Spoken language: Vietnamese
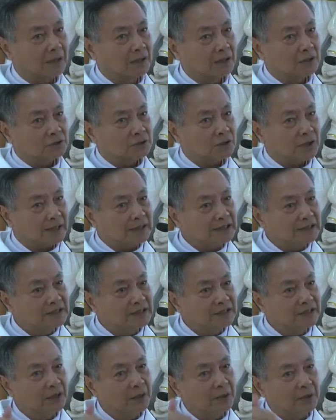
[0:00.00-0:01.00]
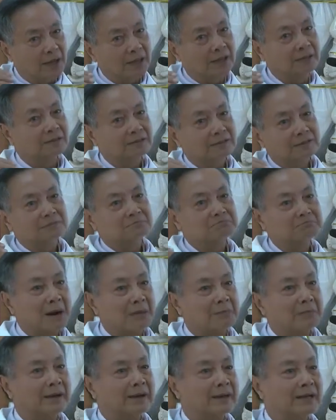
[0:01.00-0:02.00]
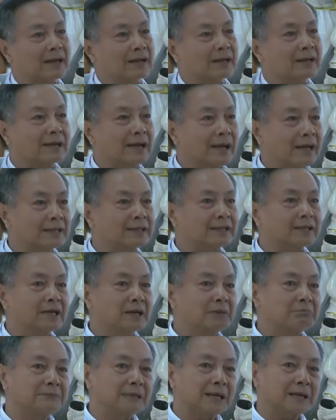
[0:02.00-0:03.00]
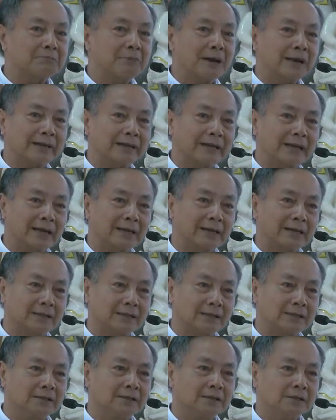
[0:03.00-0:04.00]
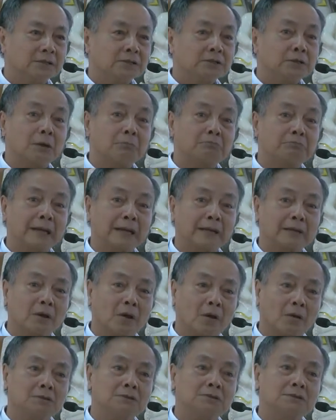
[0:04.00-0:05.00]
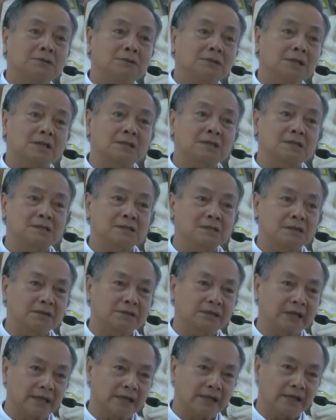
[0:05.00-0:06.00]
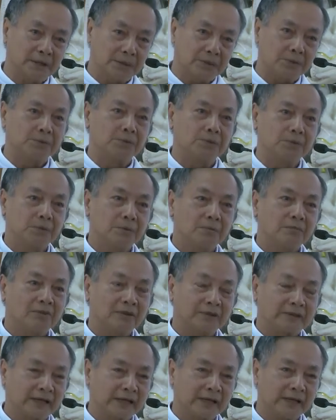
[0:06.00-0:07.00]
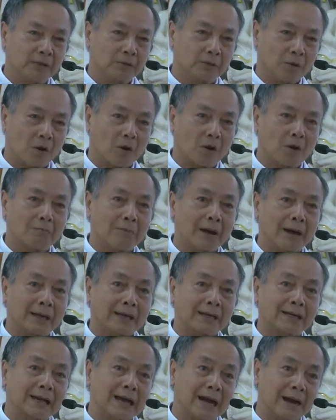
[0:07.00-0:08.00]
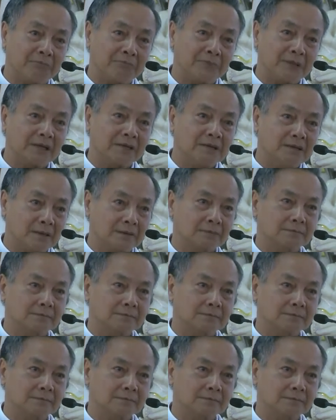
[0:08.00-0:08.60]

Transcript: cho nên nhiều lần bà Maria đã nghe thấy cái âm thanh Maria đấy trong âm thanh đó chất chứa tình yêu và tình yêu đó bà đã cảm nhận được